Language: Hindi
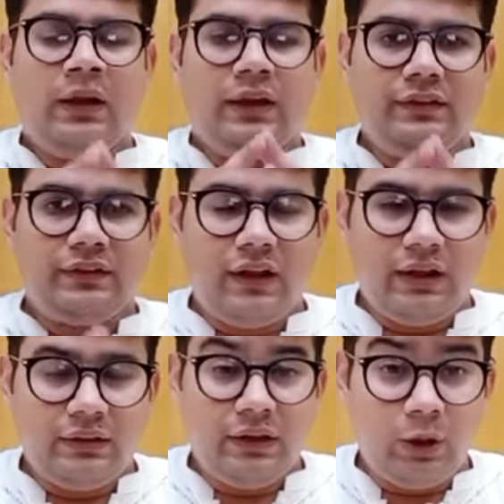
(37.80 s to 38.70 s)
इसके
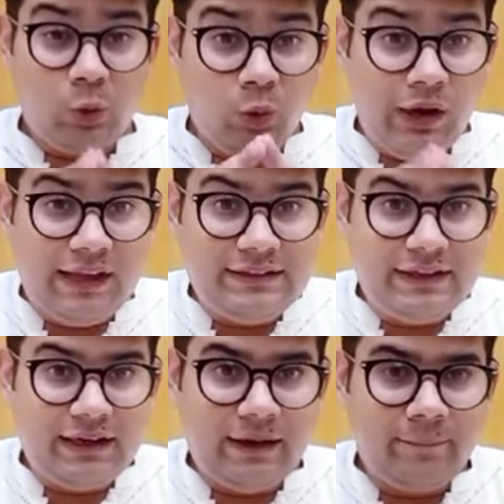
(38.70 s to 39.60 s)
अंदर
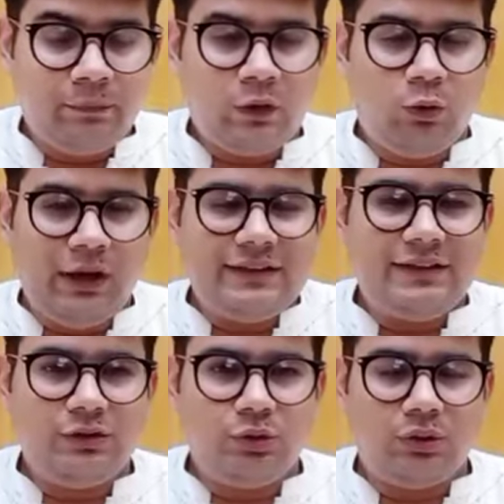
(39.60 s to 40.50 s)
कोलेजन है
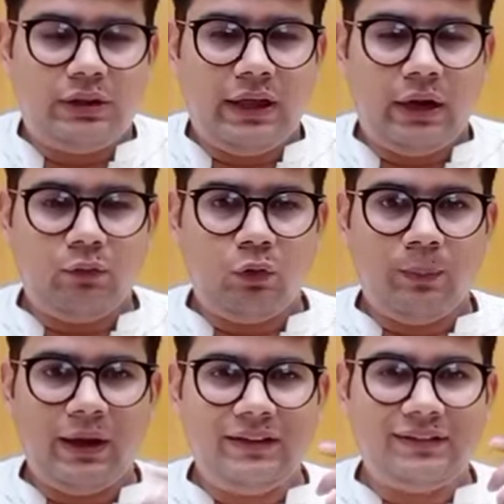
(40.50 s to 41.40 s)
कोलेजन जो होता है ना वो
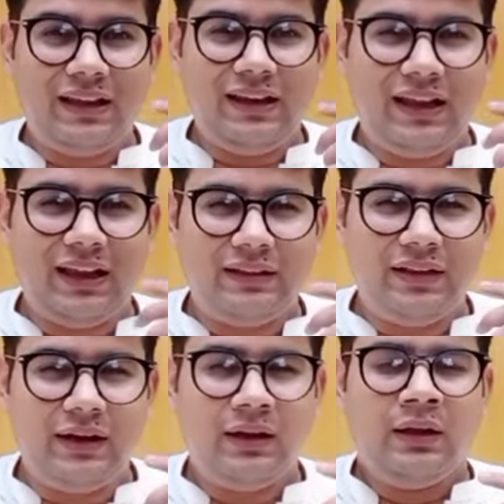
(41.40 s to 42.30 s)
हमारी स्किन के
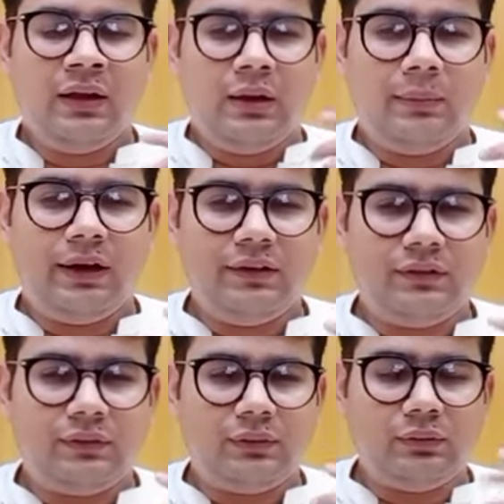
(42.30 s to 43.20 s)
अंदर हमारी
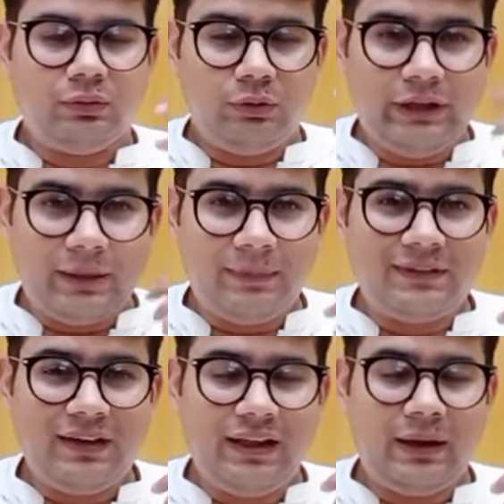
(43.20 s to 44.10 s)

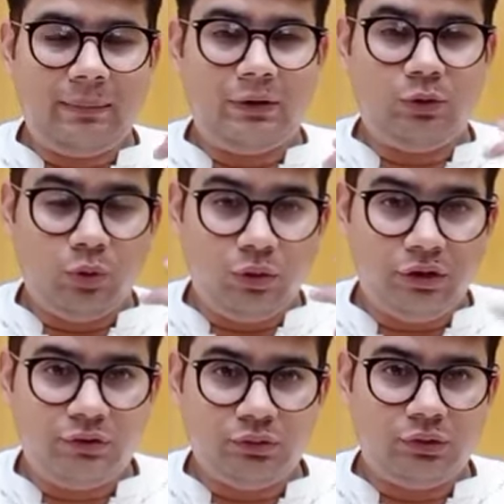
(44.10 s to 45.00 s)
डर्मस लेयर में दो
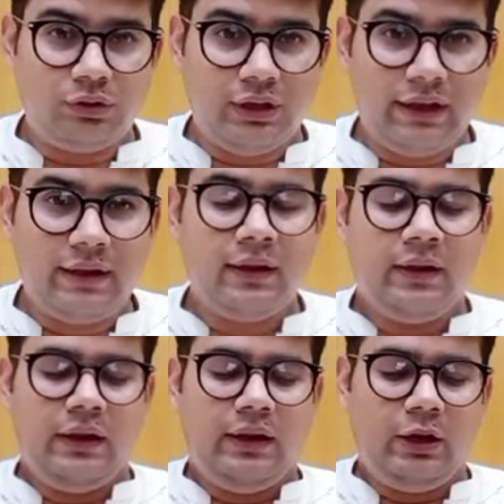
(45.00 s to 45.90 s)
टिश्यूज़ होते हैं
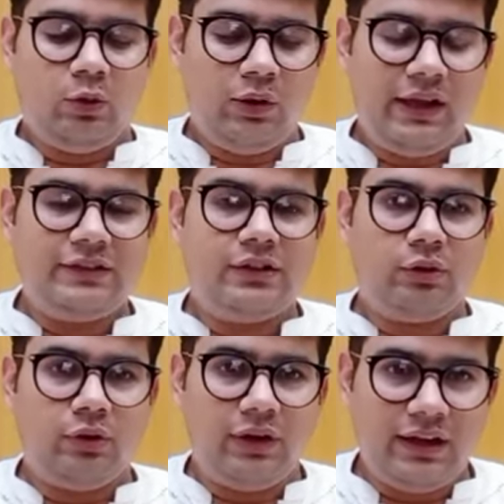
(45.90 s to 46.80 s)
एक कोलेजन
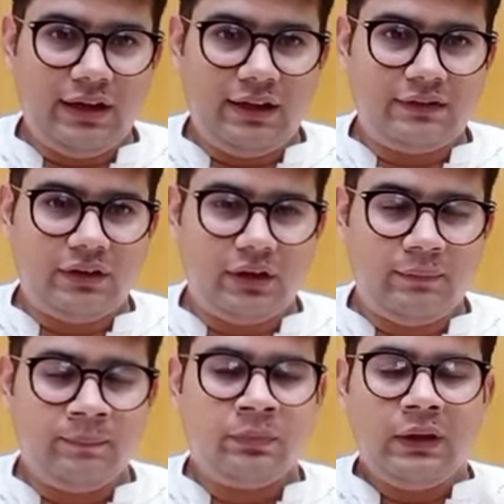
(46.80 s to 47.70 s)
और एक एलास्टन
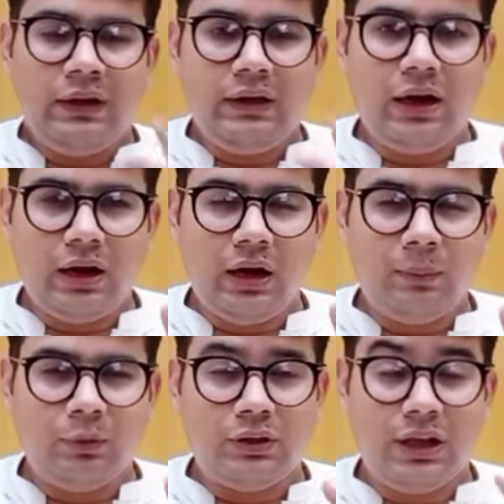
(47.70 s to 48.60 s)
इनका
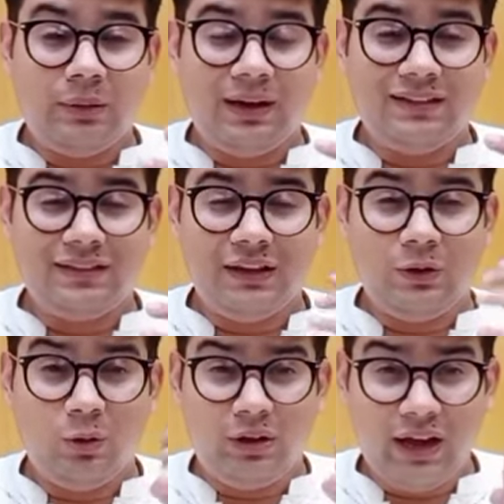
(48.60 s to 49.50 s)
काम होता है हमारी स्किन
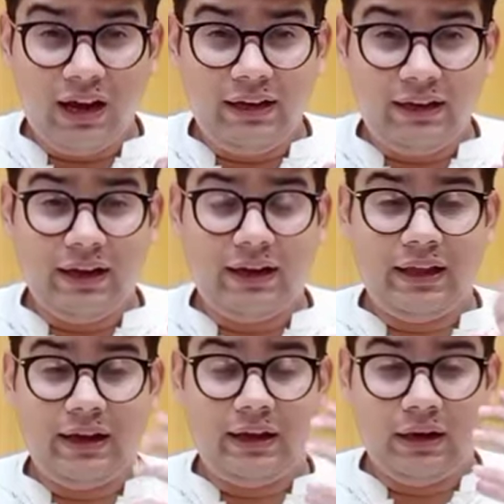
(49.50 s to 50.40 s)
को टाइट
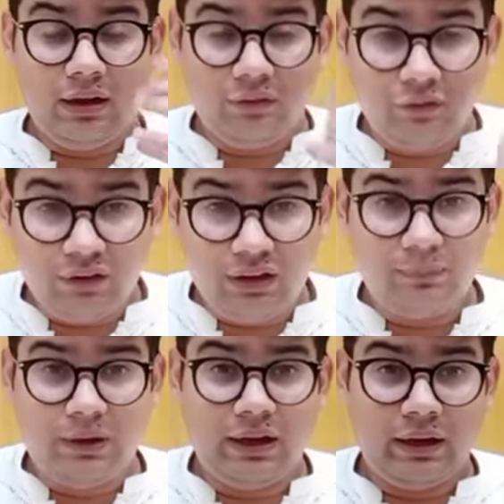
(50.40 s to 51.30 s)
करके रखना फर्म
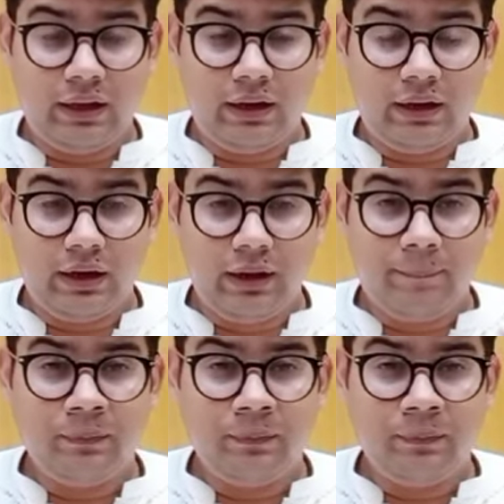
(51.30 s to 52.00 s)
करके रखना